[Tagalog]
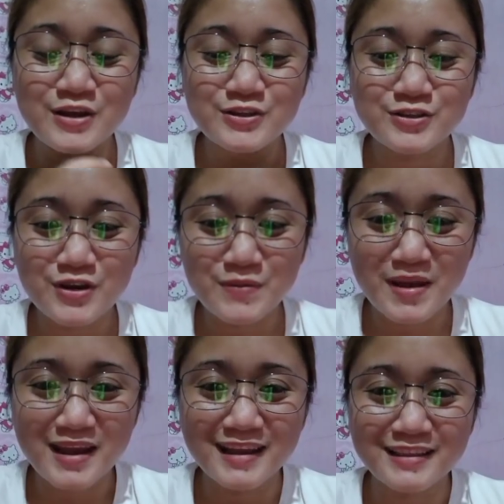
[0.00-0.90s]
So
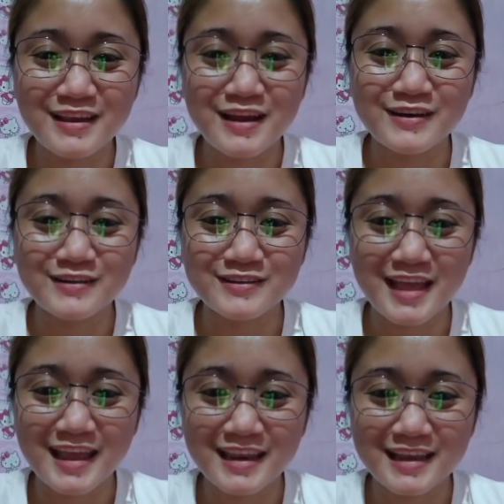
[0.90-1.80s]
napakaganda ano
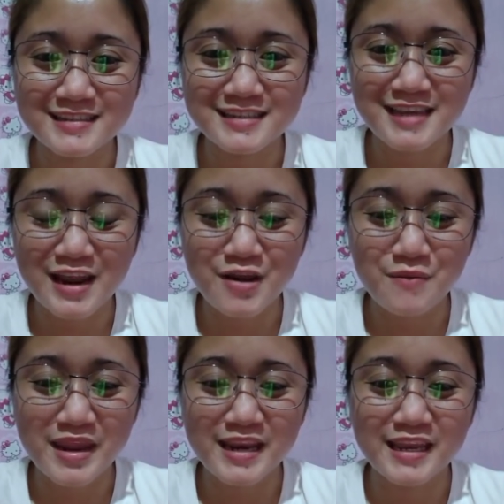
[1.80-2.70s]
dahil nga si Nanay
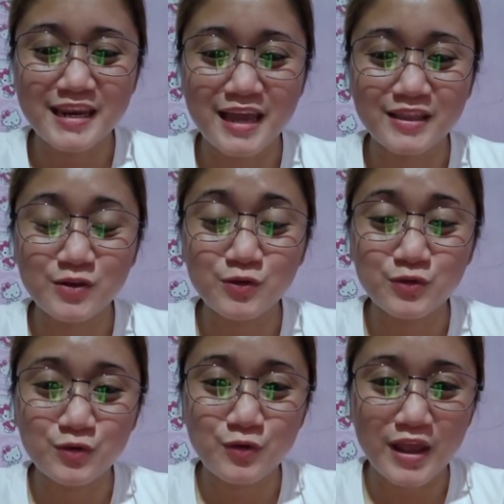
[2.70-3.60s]
Maylin ay
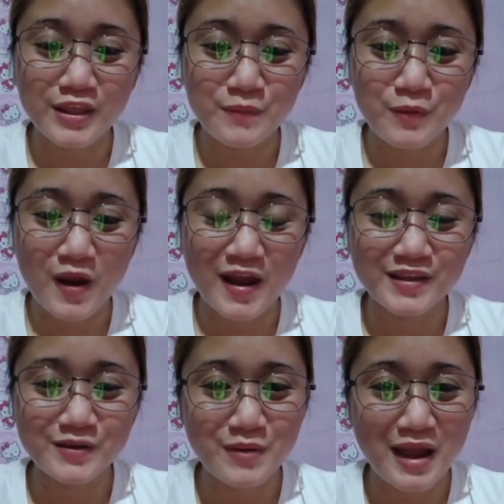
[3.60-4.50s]
tinuturuan niya po ang
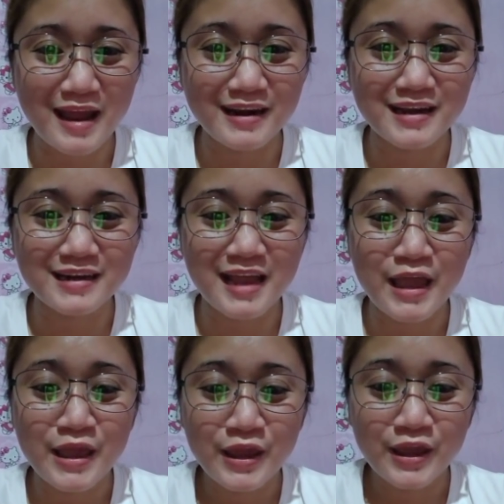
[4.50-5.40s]
kanyang mga anak na
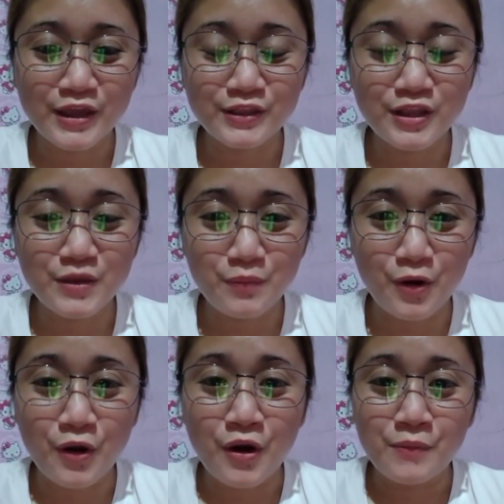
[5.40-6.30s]
hindi
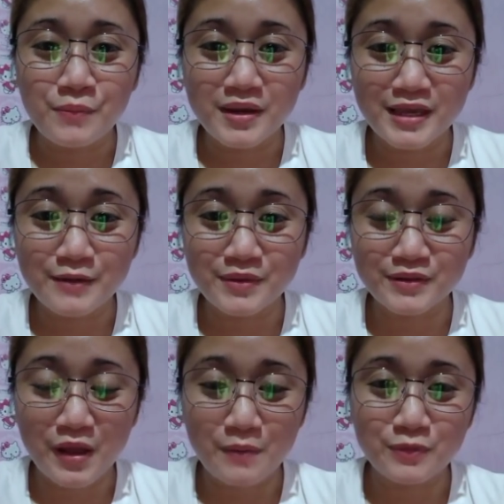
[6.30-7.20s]
po maging
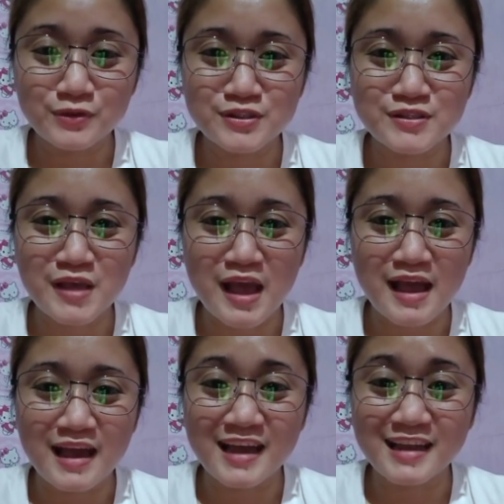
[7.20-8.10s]
madamot
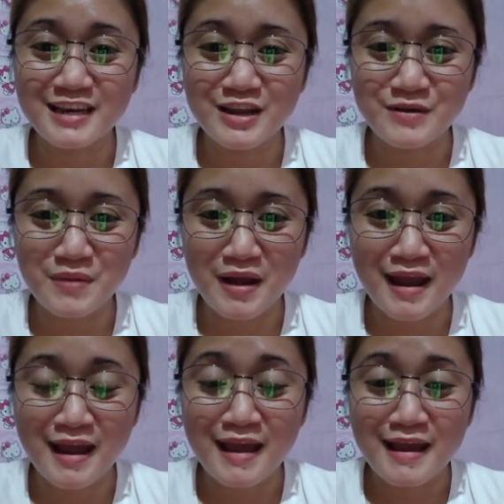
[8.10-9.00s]
sa kanilang
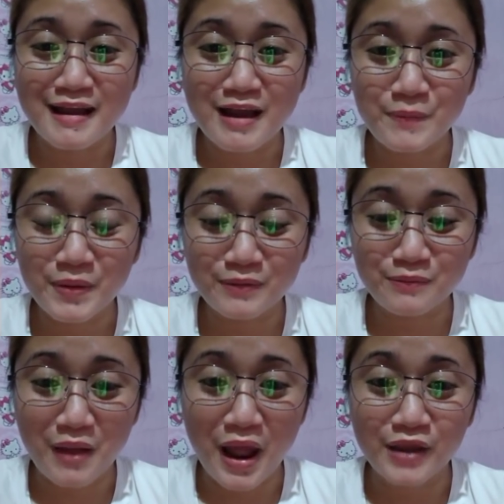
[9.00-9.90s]
mga
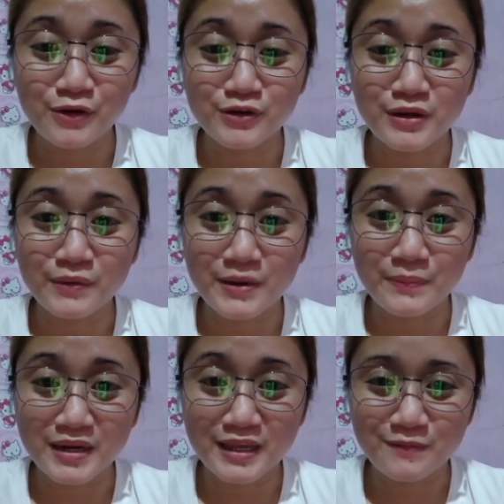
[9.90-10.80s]
kapitbahay o ng
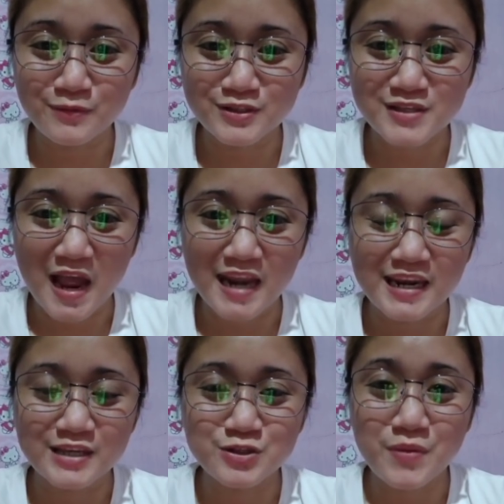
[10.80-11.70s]
kapalibot sa
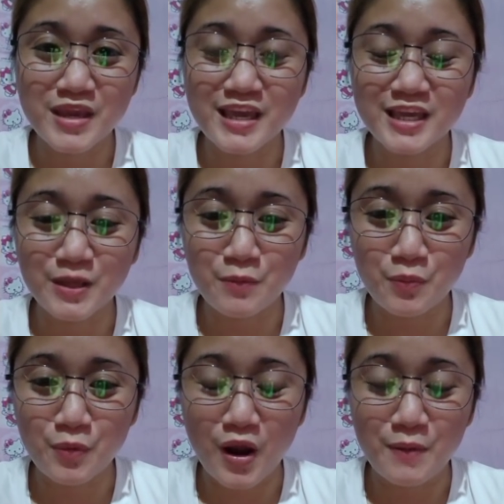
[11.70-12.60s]
kanila. So makikita mo
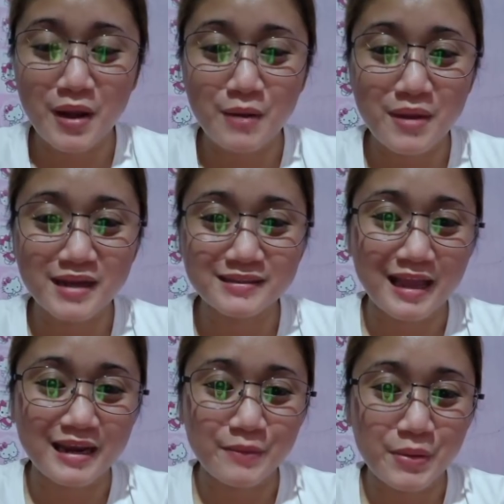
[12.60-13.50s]
po ang mga bata
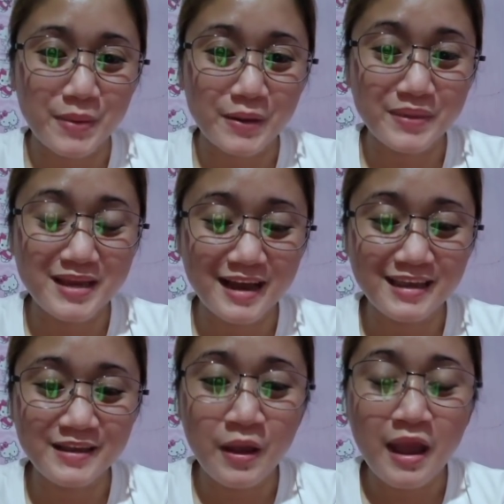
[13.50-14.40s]
na
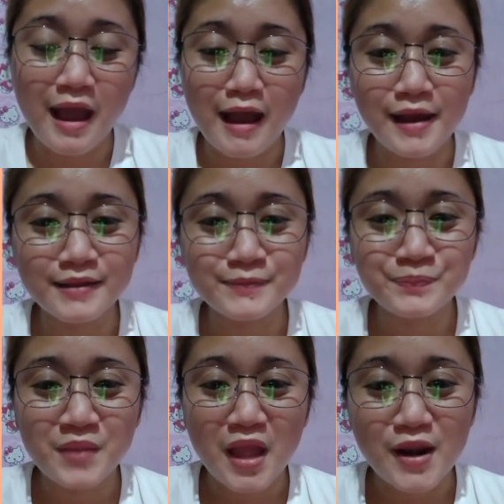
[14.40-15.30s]
mapagbigay at
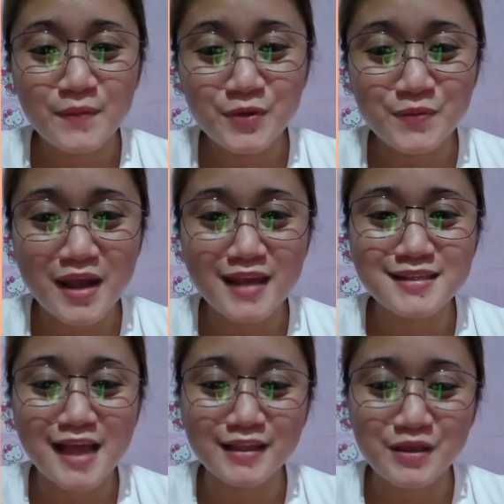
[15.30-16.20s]
alam nyo ba, si
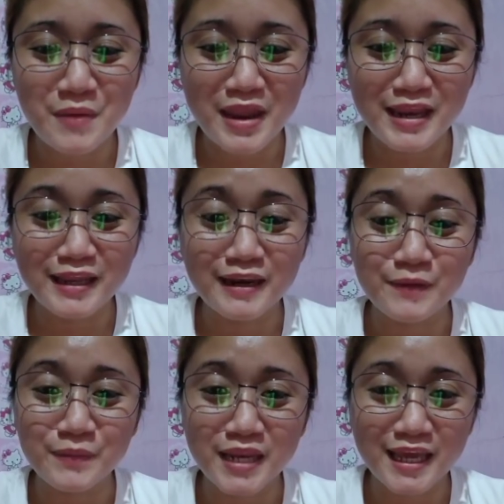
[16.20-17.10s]
Ate Maylin ay
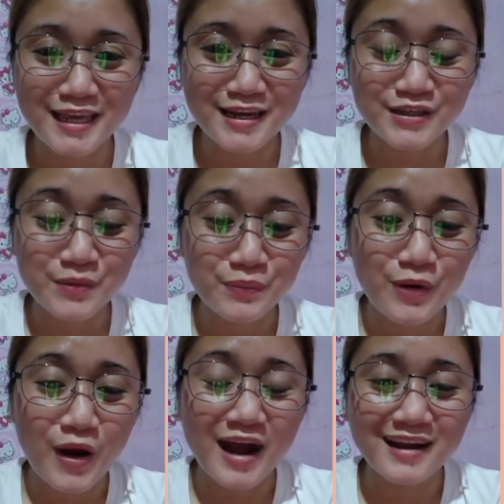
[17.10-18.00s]
pinaiyak niya
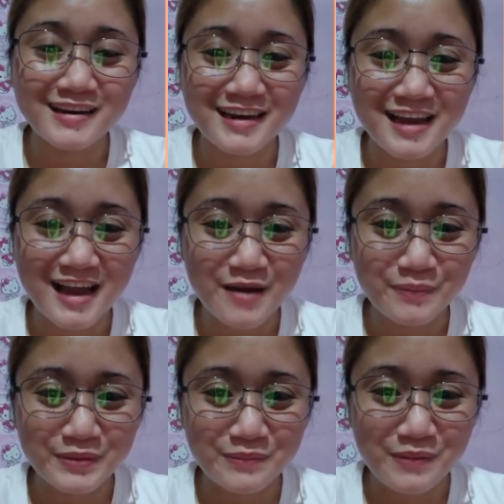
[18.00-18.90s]
po ang kanilang
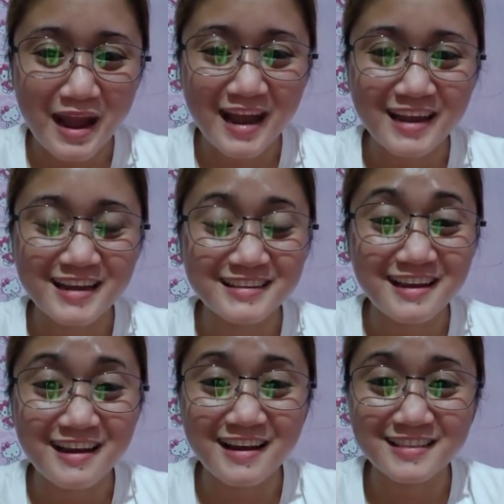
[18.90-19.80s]
kapitbahay at
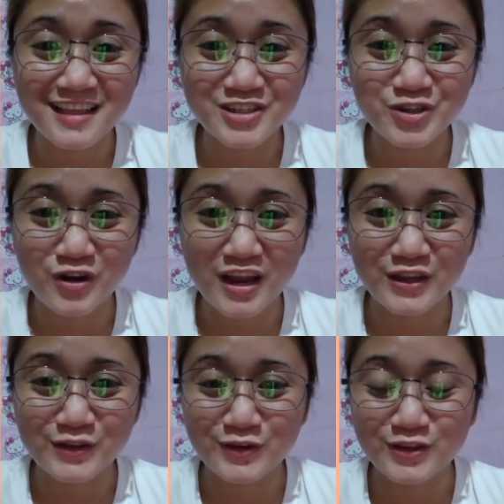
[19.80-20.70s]
nakakatouch yung
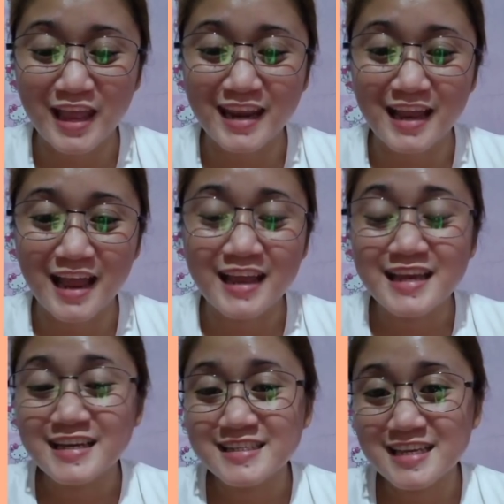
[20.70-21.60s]
ganito no dahil nga
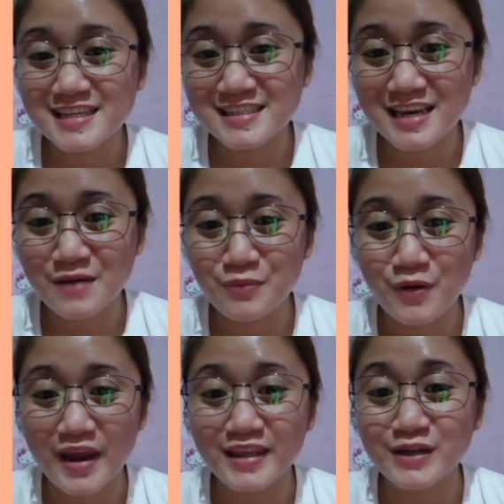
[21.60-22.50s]
sila-sila
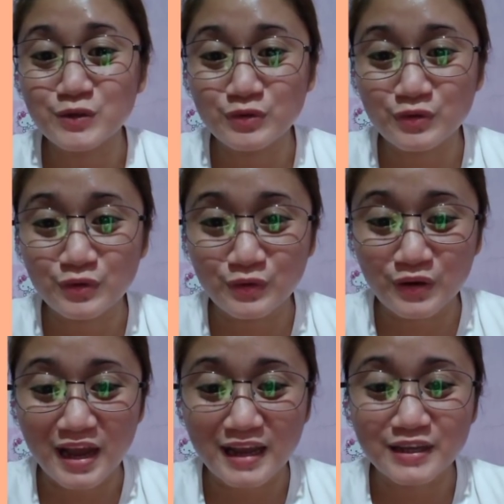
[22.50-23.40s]
po ay
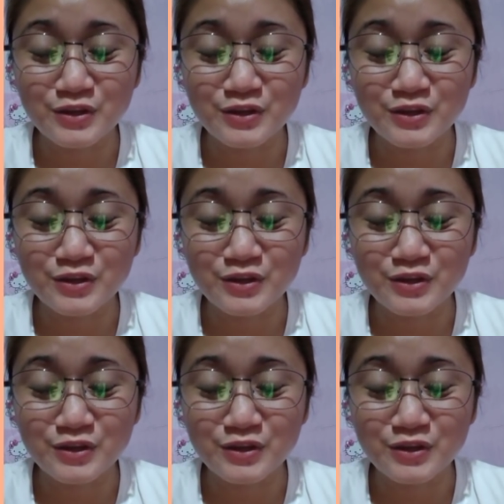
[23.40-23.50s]
nagtutulungan.